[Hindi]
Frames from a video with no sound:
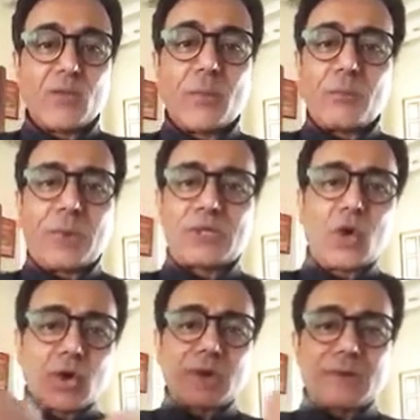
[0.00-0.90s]
वो
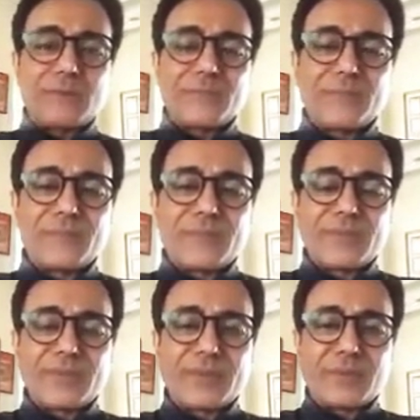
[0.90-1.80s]
मधुर
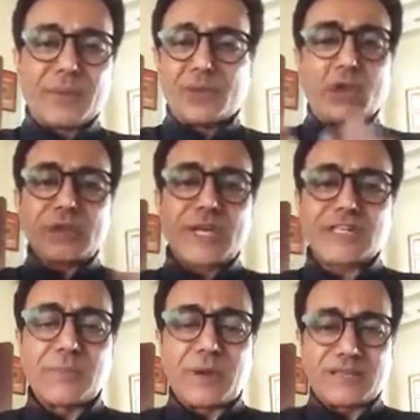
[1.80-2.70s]

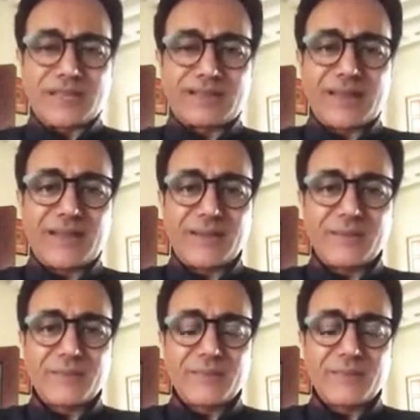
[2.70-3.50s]
मधुरता से भर जाता है